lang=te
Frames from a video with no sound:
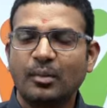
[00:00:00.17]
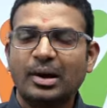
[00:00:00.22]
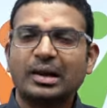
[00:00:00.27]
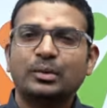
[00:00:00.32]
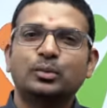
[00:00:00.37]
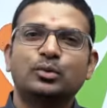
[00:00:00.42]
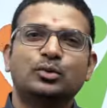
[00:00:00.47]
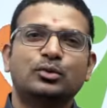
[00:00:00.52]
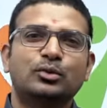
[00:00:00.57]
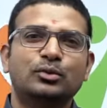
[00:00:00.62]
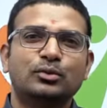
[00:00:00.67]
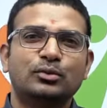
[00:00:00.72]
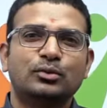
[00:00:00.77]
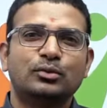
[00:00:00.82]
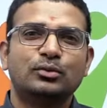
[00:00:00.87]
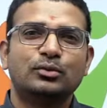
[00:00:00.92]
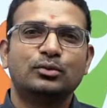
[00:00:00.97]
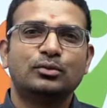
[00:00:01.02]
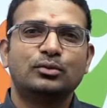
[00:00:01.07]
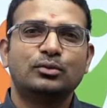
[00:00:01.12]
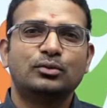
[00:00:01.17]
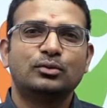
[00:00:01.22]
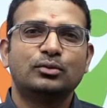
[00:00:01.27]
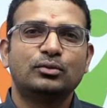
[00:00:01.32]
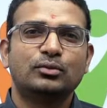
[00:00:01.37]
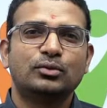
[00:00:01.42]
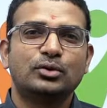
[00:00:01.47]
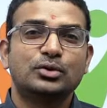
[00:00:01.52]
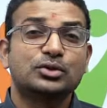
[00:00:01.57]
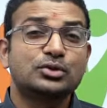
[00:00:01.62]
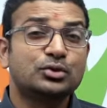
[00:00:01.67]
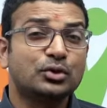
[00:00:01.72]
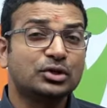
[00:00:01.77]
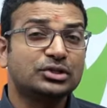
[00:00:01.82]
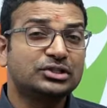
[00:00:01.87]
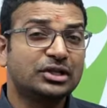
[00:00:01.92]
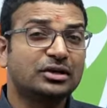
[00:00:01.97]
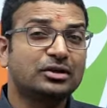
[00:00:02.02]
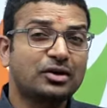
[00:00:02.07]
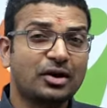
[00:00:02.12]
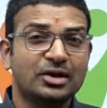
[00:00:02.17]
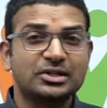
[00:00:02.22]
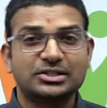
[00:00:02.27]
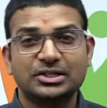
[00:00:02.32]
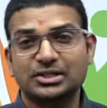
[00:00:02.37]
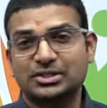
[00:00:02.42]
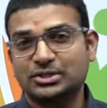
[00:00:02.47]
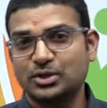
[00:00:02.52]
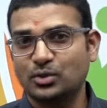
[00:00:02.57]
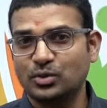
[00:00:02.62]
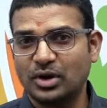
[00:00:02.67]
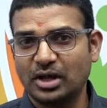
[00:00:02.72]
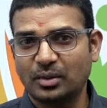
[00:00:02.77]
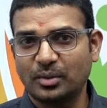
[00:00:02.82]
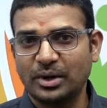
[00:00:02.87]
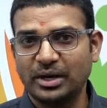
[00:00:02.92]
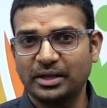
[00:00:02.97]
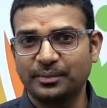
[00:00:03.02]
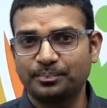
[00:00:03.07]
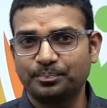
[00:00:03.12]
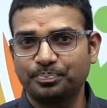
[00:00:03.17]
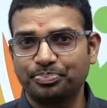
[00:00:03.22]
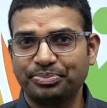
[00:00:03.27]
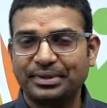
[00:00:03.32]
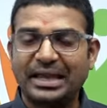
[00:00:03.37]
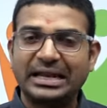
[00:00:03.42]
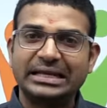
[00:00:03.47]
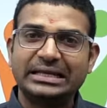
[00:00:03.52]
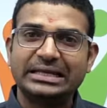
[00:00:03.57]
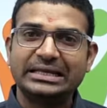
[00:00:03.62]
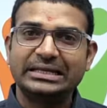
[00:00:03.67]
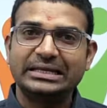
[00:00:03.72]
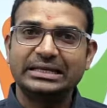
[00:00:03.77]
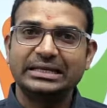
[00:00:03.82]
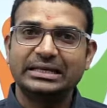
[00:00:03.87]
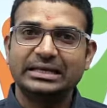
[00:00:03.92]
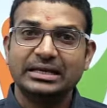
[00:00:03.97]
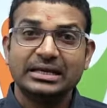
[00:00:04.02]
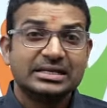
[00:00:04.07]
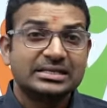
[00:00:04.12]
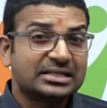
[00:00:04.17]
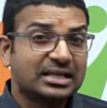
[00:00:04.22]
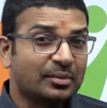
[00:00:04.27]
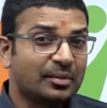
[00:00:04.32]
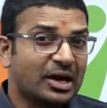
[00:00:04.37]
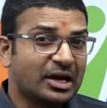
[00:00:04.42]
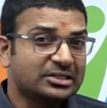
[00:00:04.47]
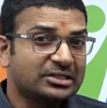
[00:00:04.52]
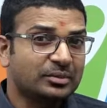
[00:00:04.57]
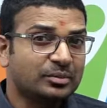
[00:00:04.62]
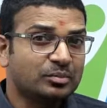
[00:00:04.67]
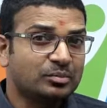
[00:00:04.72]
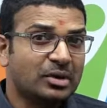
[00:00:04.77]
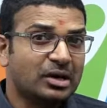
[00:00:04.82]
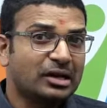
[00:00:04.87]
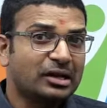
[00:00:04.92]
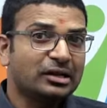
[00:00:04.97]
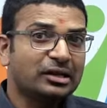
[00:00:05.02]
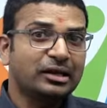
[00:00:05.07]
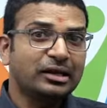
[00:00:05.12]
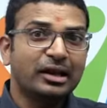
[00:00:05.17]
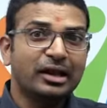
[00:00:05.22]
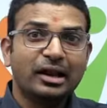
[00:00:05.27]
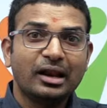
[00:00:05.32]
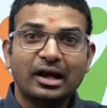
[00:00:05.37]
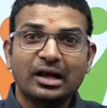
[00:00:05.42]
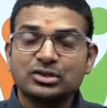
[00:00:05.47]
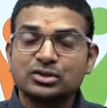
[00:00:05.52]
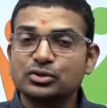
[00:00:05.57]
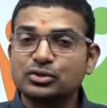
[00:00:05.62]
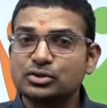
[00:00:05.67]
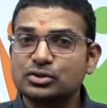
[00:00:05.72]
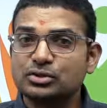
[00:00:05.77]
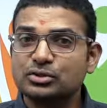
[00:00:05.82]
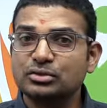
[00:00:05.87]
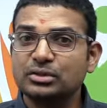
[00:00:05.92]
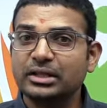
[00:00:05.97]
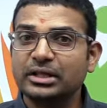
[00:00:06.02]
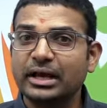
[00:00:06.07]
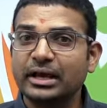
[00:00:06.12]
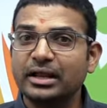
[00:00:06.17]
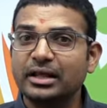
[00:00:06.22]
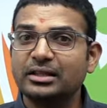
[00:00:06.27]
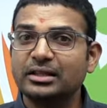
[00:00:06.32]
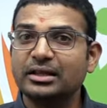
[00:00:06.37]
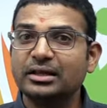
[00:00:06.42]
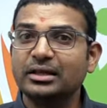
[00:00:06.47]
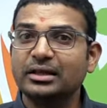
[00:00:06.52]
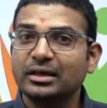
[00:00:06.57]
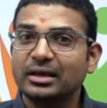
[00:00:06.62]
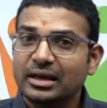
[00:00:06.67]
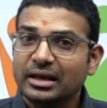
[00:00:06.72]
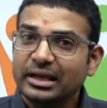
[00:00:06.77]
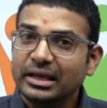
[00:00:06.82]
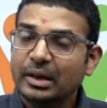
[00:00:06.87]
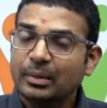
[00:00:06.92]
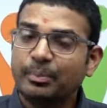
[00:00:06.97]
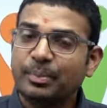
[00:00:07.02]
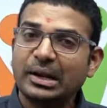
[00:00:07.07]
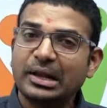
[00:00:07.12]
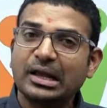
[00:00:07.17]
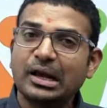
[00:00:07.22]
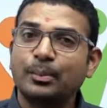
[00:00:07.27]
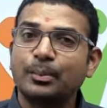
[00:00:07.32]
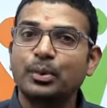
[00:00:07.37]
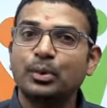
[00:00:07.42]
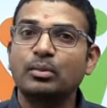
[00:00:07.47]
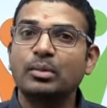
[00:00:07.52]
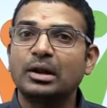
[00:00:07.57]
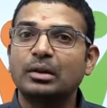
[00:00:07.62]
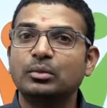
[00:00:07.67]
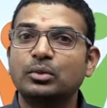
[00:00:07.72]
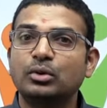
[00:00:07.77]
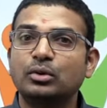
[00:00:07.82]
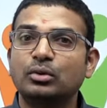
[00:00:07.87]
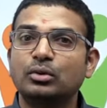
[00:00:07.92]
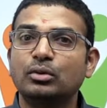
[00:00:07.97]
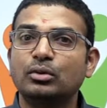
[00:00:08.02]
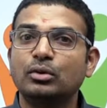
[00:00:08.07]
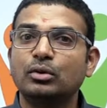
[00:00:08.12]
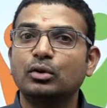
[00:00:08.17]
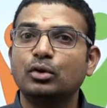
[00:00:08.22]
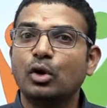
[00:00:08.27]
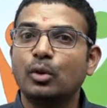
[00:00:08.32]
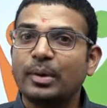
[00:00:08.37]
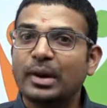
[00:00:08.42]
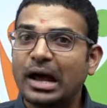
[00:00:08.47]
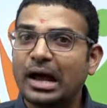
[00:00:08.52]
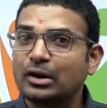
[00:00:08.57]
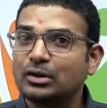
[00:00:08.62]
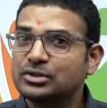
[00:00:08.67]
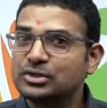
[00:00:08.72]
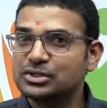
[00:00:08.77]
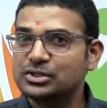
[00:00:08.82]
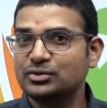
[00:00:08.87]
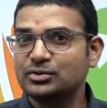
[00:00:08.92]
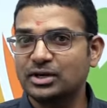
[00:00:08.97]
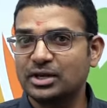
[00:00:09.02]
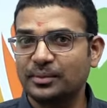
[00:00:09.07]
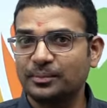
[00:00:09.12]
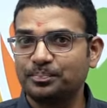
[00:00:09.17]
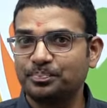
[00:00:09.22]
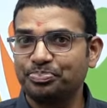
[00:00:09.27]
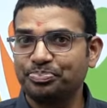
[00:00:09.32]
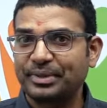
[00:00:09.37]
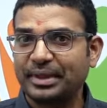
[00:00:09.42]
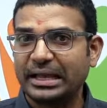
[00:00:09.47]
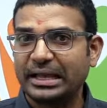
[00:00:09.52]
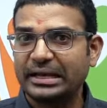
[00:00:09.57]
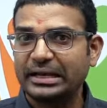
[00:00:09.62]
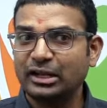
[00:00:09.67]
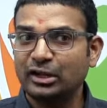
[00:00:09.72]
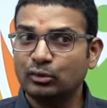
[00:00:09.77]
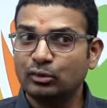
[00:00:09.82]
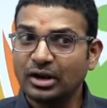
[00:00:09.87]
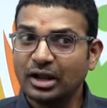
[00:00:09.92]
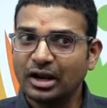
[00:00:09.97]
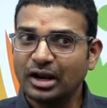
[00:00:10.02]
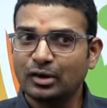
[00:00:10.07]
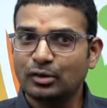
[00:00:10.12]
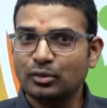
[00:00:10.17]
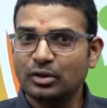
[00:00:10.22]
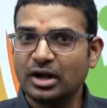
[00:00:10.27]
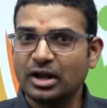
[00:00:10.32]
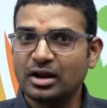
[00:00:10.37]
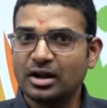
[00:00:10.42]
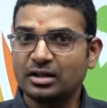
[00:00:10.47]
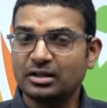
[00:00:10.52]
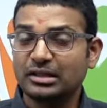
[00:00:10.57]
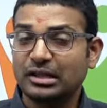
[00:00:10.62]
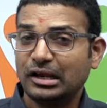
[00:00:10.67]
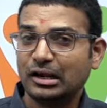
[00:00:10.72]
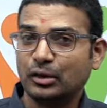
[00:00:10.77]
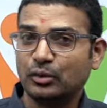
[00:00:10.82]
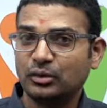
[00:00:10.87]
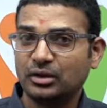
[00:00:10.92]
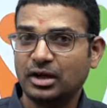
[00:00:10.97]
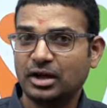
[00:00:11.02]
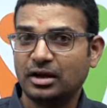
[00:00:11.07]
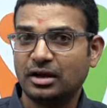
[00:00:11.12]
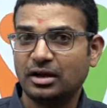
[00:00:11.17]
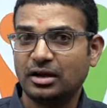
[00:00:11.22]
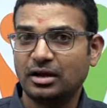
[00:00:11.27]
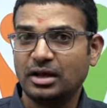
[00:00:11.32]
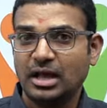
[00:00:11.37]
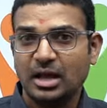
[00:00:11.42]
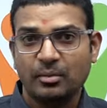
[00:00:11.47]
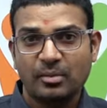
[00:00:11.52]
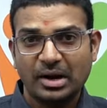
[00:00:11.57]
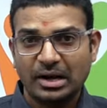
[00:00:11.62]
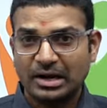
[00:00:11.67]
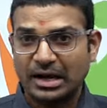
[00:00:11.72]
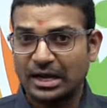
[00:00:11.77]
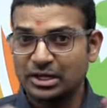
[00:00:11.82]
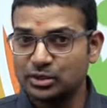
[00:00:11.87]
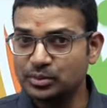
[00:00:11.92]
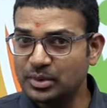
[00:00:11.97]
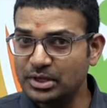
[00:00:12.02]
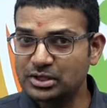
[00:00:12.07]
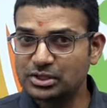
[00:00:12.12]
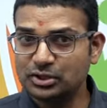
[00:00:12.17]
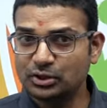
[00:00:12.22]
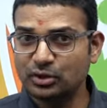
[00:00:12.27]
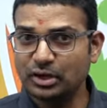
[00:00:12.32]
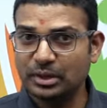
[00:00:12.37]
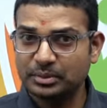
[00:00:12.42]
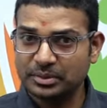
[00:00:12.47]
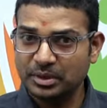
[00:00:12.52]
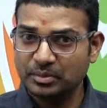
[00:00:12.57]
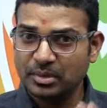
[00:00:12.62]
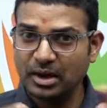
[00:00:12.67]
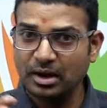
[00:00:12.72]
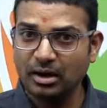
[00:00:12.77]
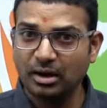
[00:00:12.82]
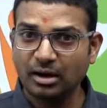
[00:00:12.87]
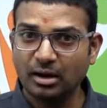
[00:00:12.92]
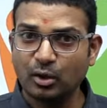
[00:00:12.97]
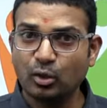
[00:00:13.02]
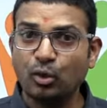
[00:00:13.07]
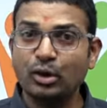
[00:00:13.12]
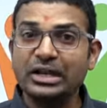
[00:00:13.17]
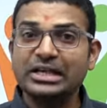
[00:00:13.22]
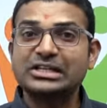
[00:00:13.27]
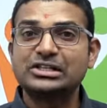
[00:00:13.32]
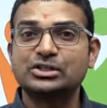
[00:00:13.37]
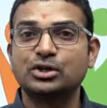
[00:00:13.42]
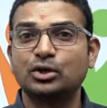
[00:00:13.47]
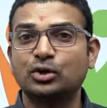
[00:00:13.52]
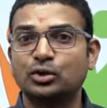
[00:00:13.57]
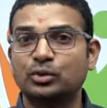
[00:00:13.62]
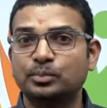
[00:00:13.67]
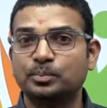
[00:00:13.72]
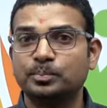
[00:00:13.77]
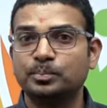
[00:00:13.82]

మనము సోషల్ కాన్షియస్తో ఉంటామండి అంటే సమాజం మనల్ని ఎలా చూస్తుంది అనేది ఎప్పటికప్పుడు మనము లోపల ఆలోచిస్తుంటాం నేను నల్లగున్నానా తెల్లగున్నానా మా క్లాస్మేట్స్లో లేకపోతే మా కొలీగ్స్లో